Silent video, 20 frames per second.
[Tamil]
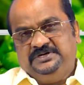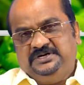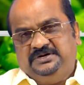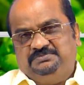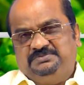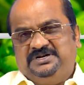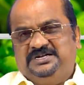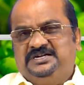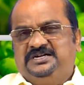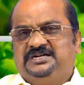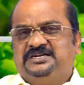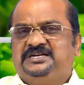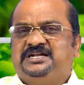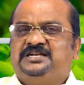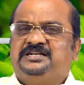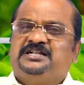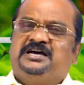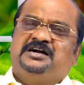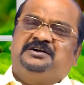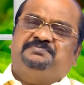இப்போ
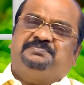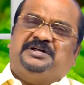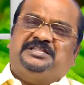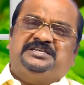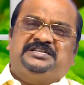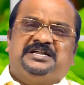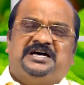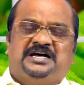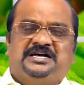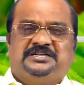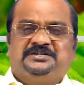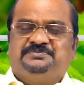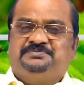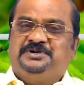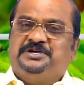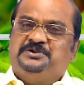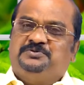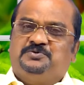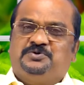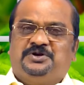நாங்கள் பதினாறு
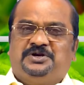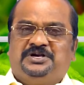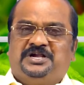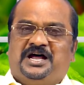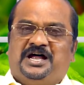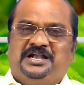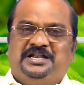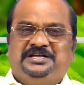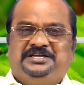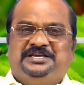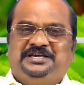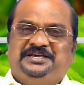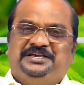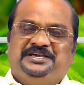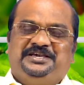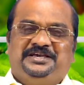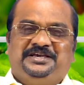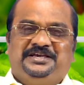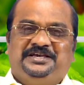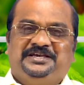பேர் ஒரு நாளைக்கு
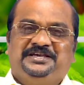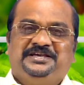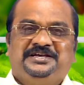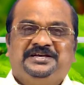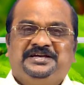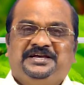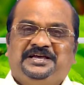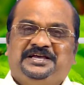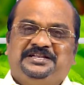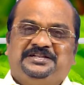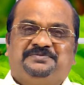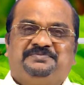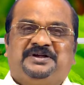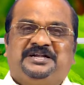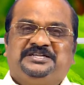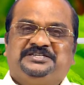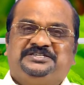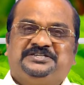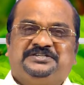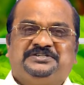இந்த
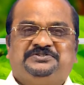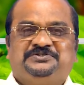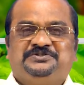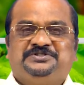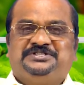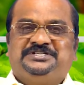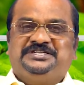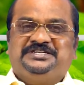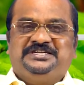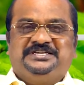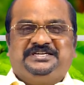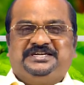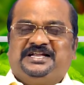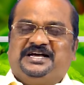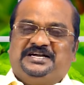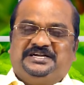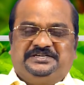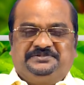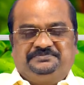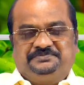மனுஷனை சுற்றி
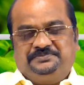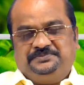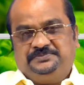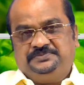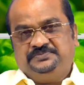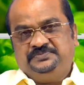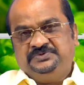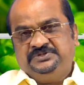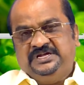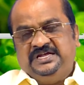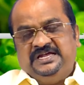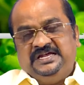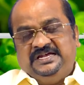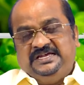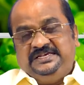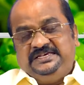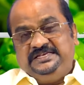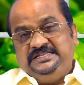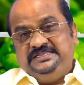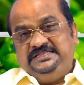நிற்கிறாங்க
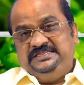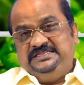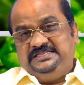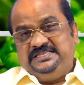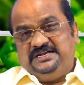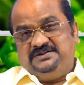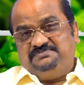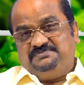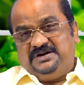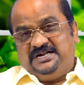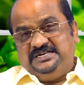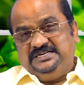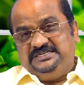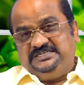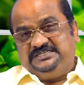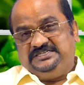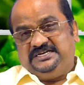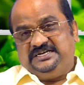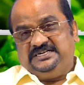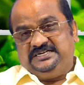இந்த
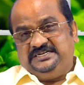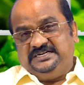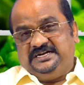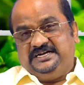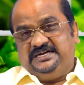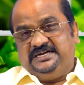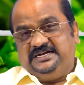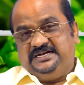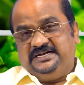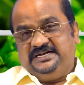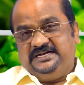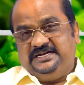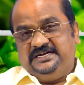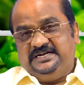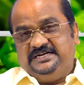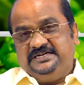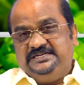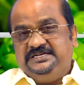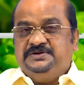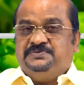மனுஷருங்க
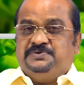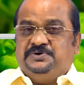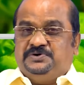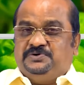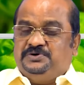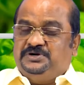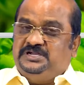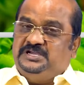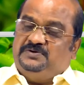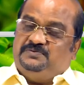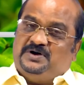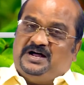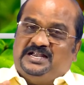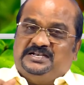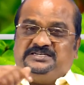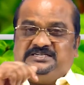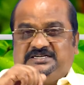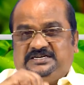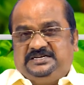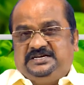இவனுடைய
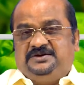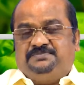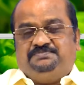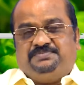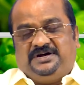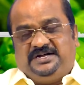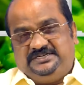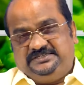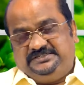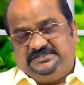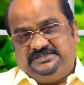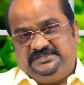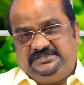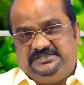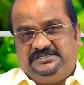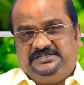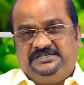வாழ்க்கையை பார்த்து